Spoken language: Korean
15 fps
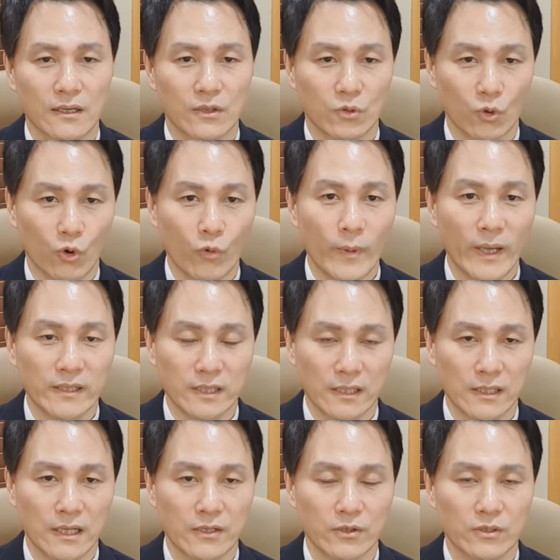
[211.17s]
또
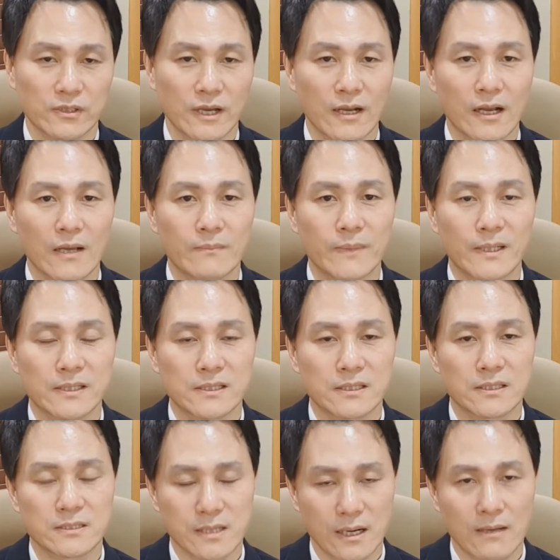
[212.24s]
500데나리온
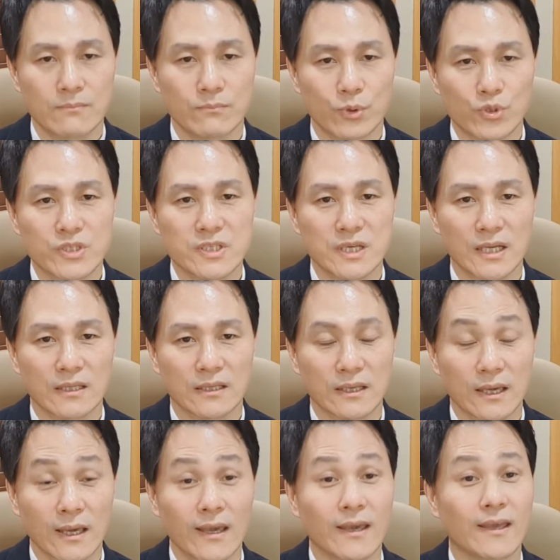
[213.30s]
탕감받은 사람
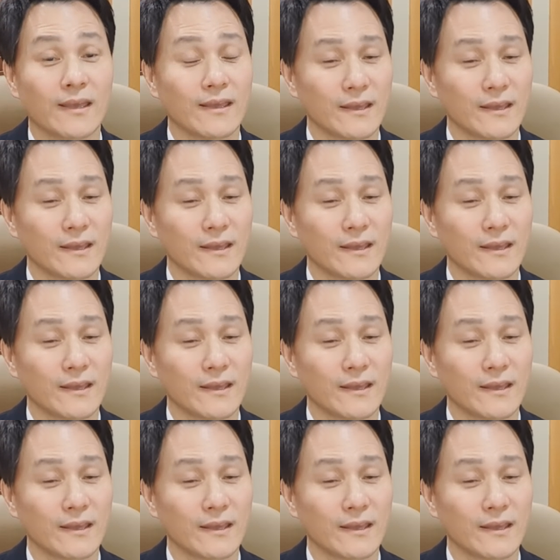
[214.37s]
못지않게